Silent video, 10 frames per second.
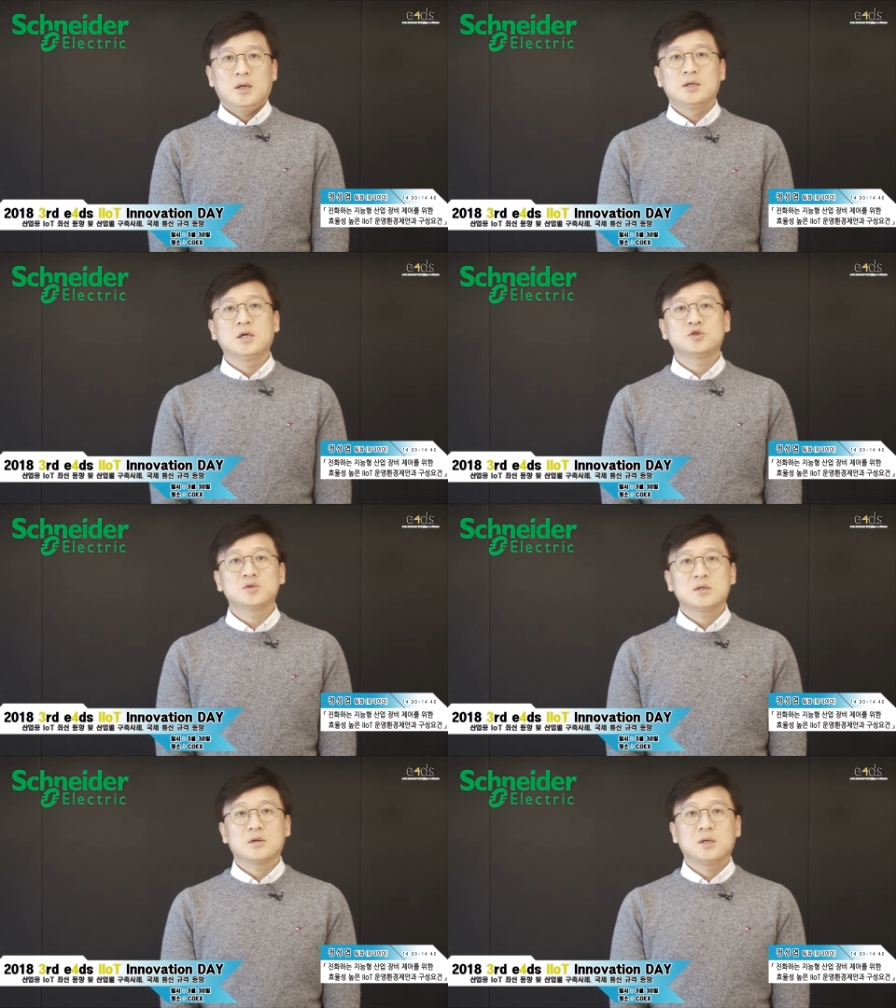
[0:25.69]
이에
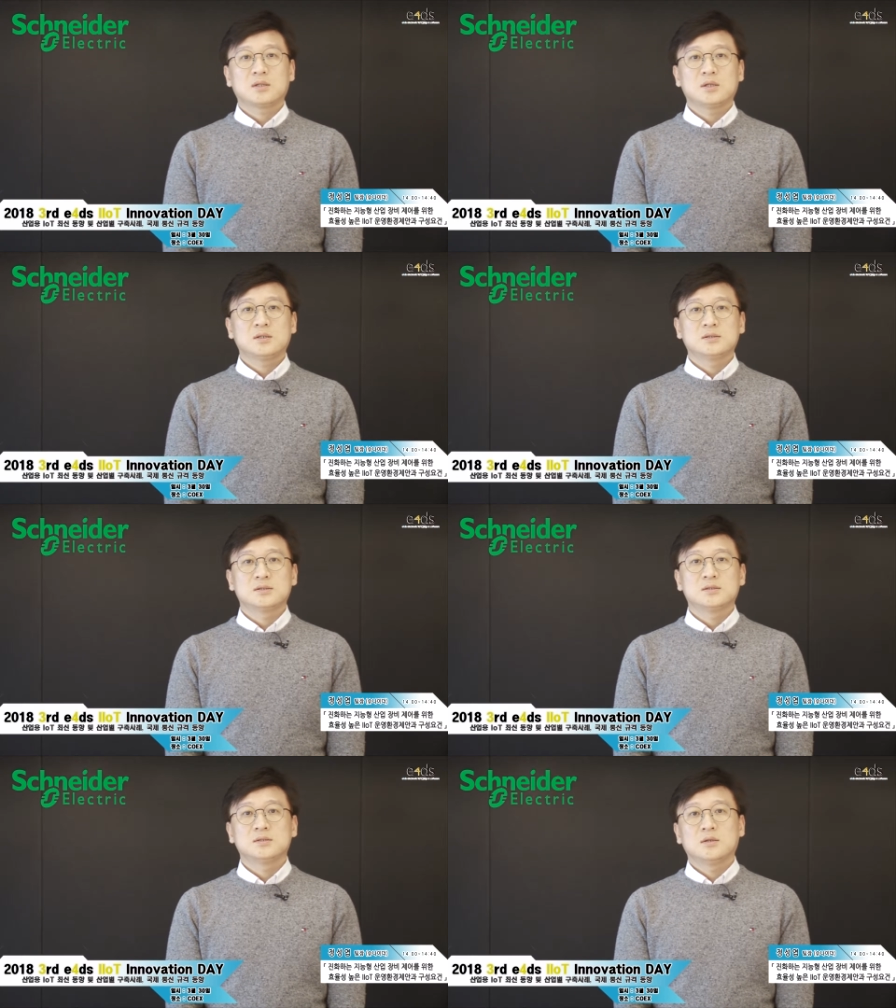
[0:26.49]
슈나이더
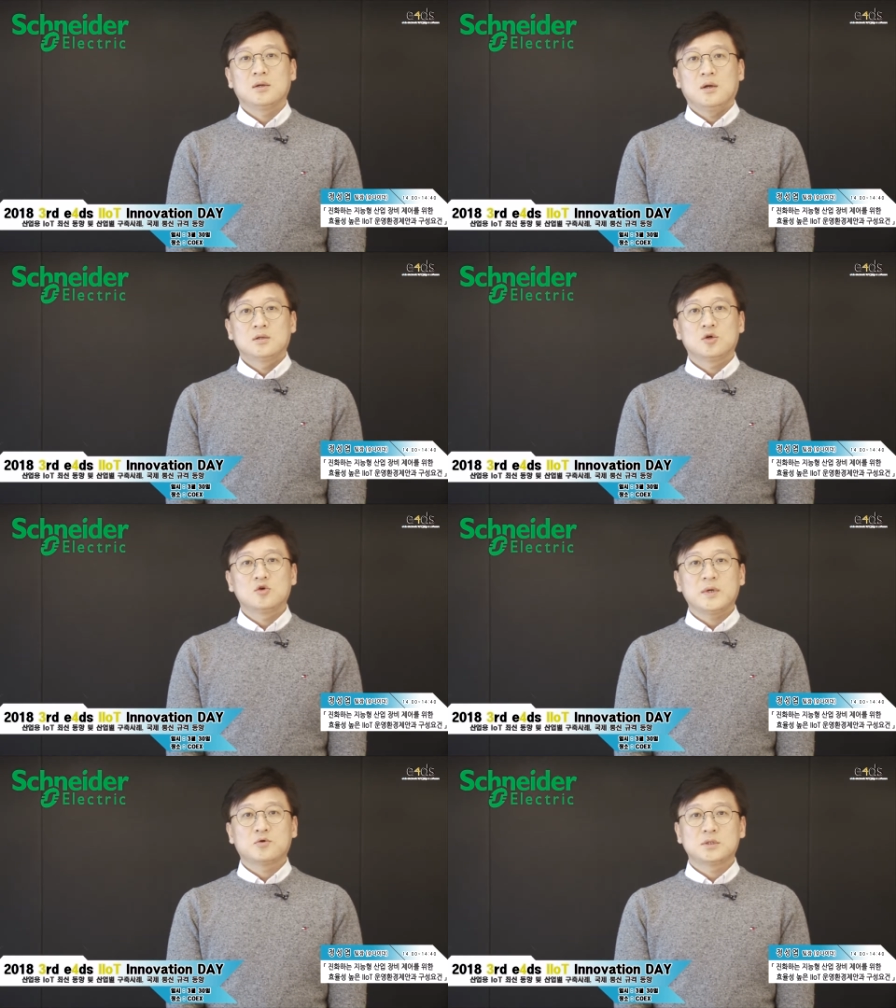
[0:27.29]
일렉트릭은
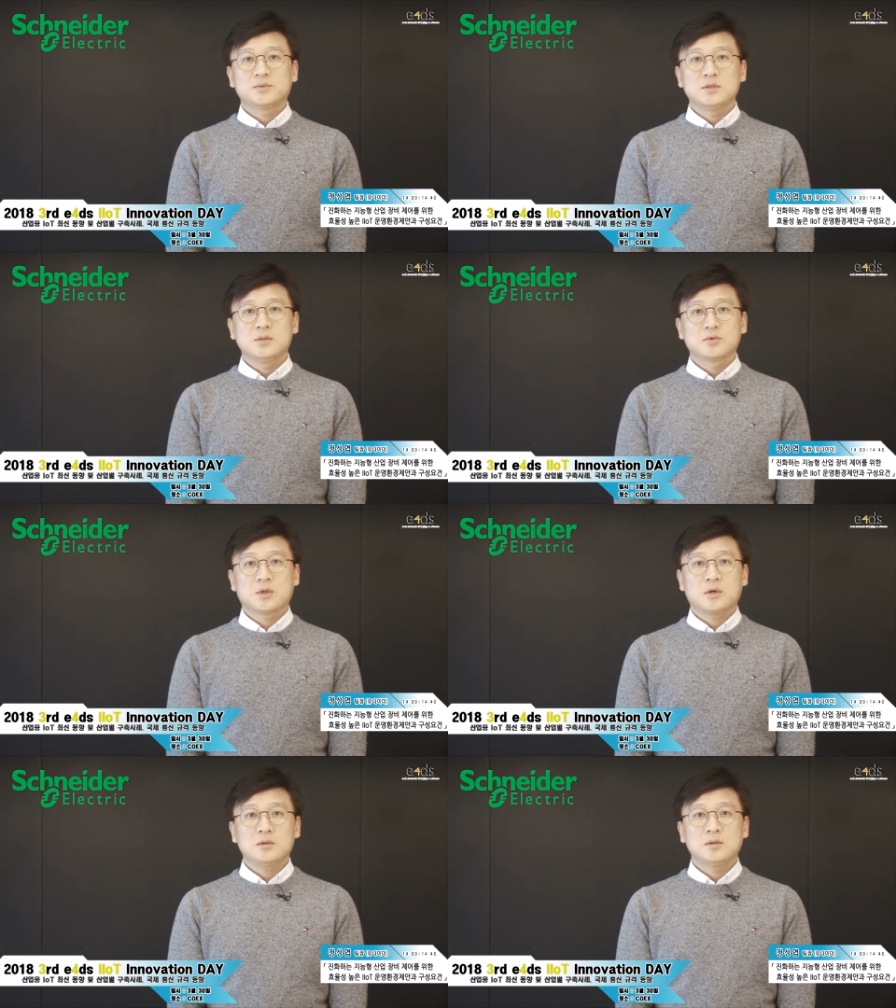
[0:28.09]

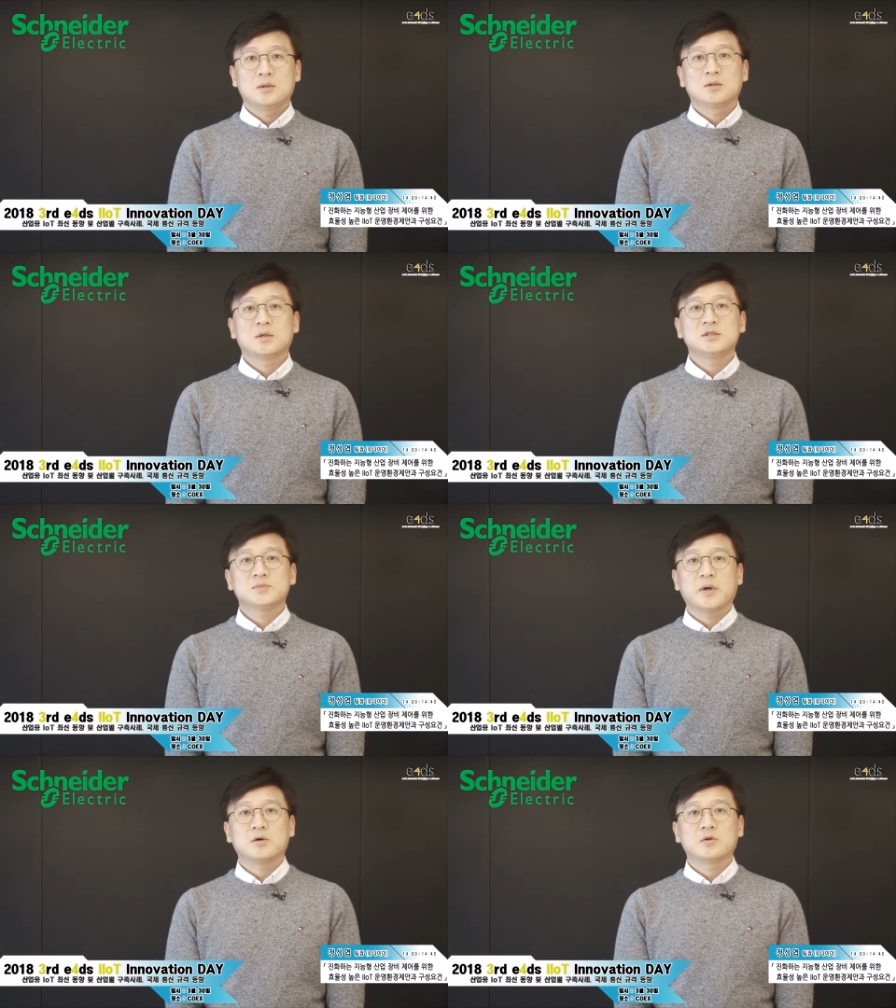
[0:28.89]
1997년부터
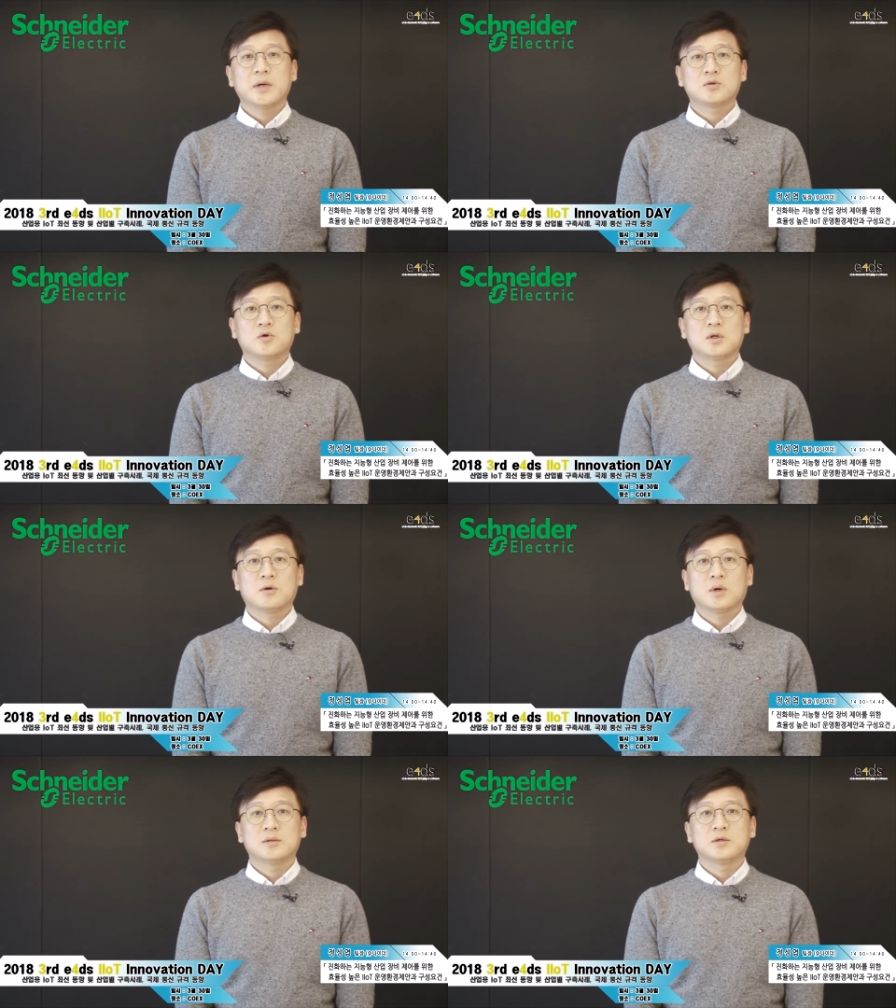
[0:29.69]
트랜스페런트
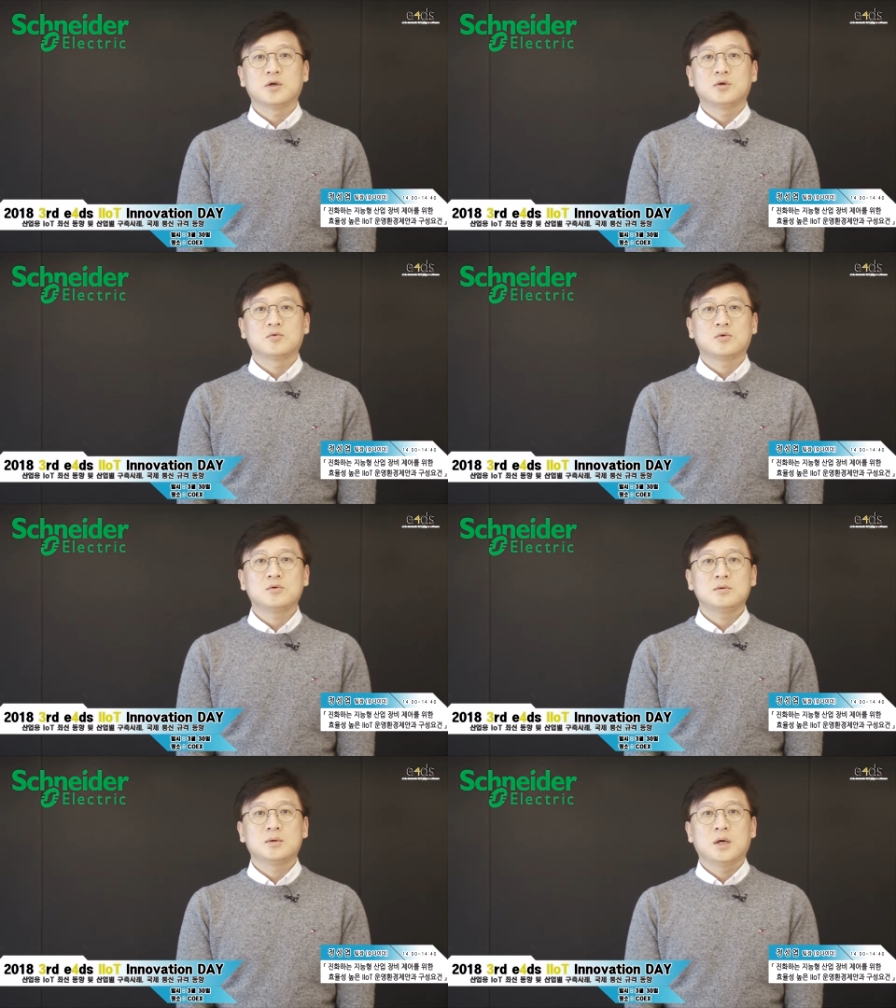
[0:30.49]
팩토리라고 하는
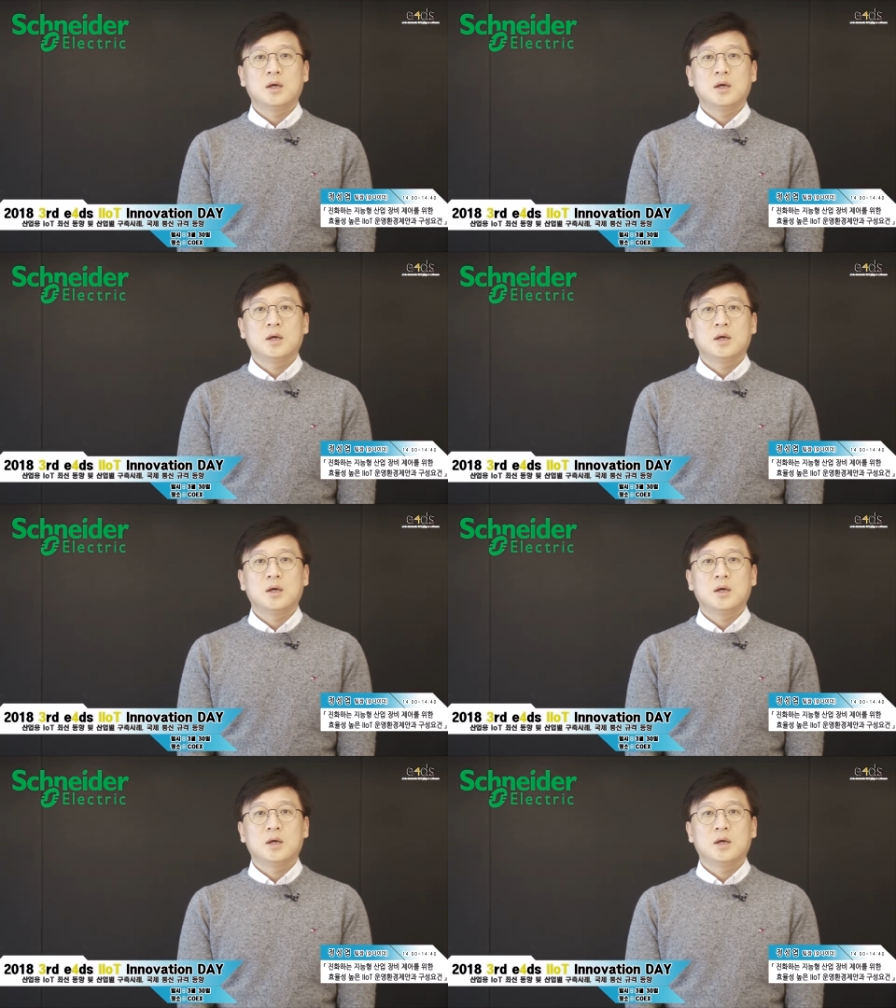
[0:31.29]
개념으로